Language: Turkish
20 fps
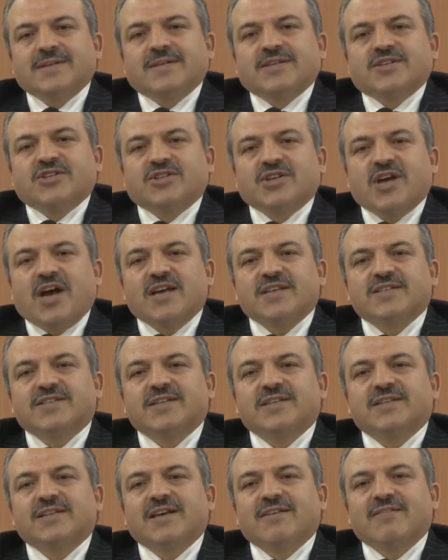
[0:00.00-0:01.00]

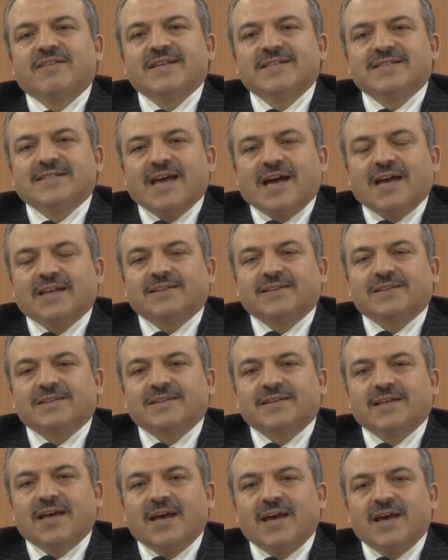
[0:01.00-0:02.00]
şahsında ve
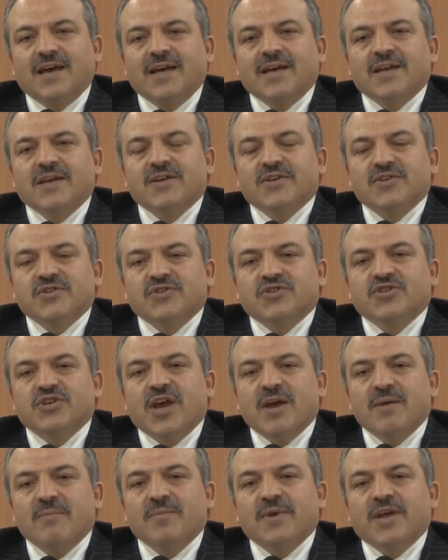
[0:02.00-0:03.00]
zatında
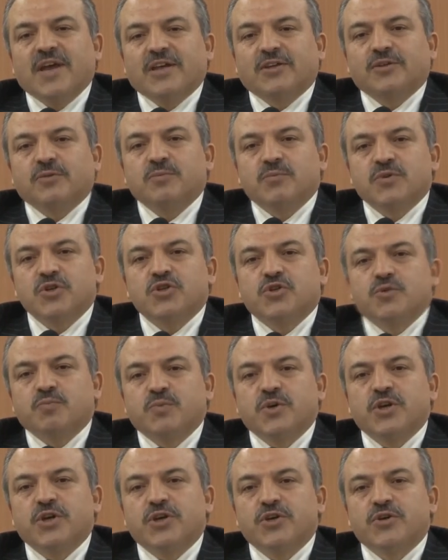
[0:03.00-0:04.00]
cem
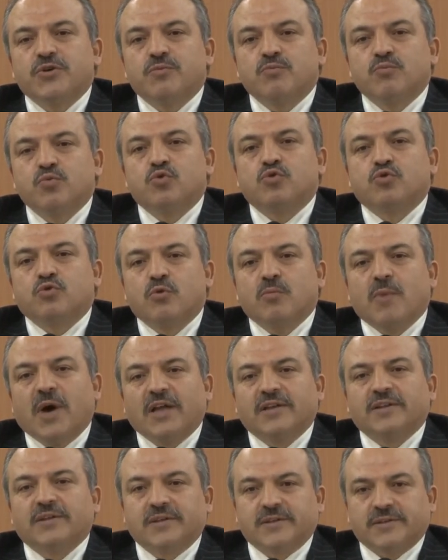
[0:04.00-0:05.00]
etmiş bir
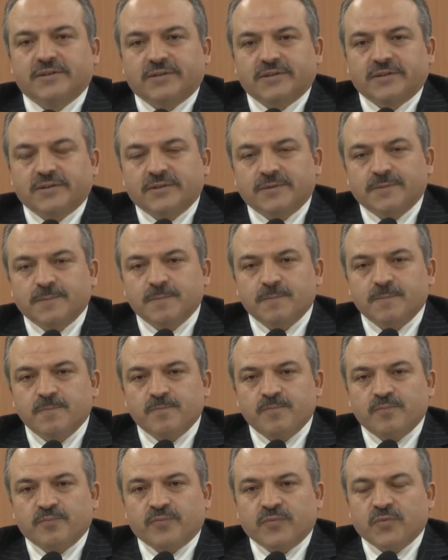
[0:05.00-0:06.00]
Müslümandır.
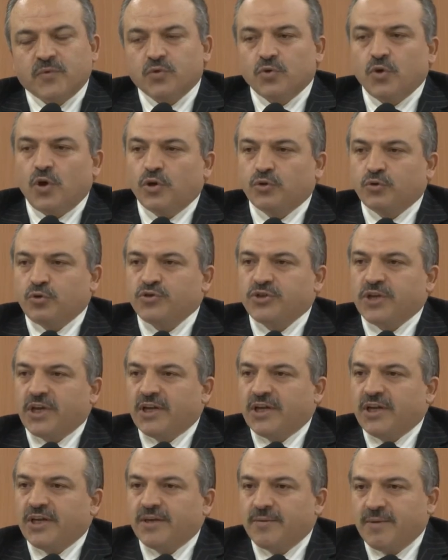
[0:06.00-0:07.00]
Dört
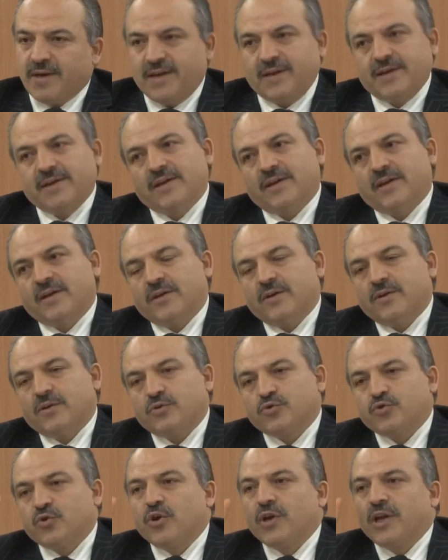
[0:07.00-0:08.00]
özelliğini ben
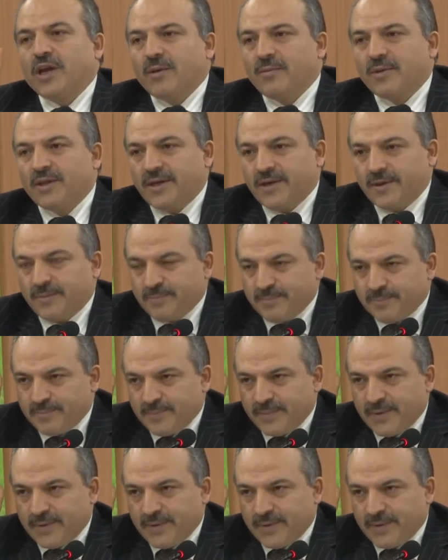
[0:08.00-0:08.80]
söyleyebilirim.